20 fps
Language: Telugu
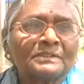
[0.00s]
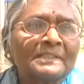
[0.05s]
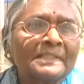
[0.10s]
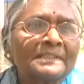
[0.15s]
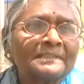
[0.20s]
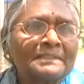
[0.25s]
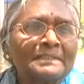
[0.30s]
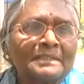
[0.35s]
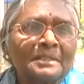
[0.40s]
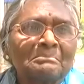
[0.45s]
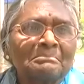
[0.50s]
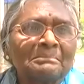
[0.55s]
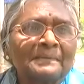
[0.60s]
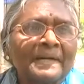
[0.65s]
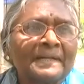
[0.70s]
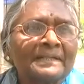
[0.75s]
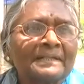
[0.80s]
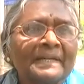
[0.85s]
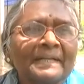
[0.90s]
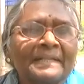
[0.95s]
నాకు
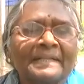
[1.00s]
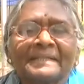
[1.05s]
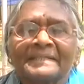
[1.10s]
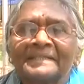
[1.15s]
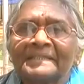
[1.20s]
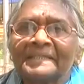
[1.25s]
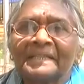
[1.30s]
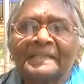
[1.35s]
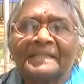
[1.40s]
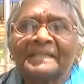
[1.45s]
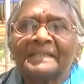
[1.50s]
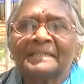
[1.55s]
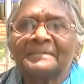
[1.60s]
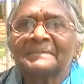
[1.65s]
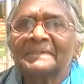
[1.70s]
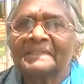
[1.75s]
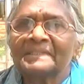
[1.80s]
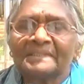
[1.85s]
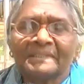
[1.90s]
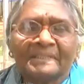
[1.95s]
చెప్పాక అనేది
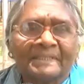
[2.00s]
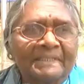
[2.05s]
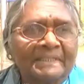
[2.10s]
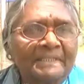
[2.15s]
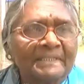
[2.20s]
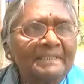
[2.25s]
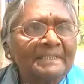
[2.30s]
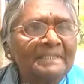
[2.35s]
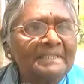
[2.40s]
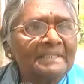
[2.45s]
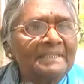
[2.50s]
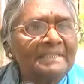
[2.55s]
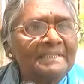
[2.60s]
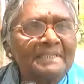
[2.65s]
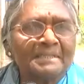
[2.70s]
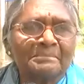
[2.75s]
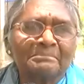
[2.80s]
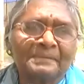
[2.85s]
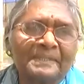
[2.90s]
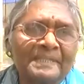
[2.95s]
ఏమి లేదు ఏది
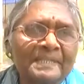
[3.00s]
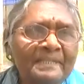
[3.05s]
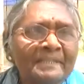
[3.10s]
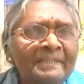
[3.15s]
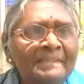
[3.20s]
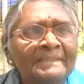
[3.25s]
చెప్పినా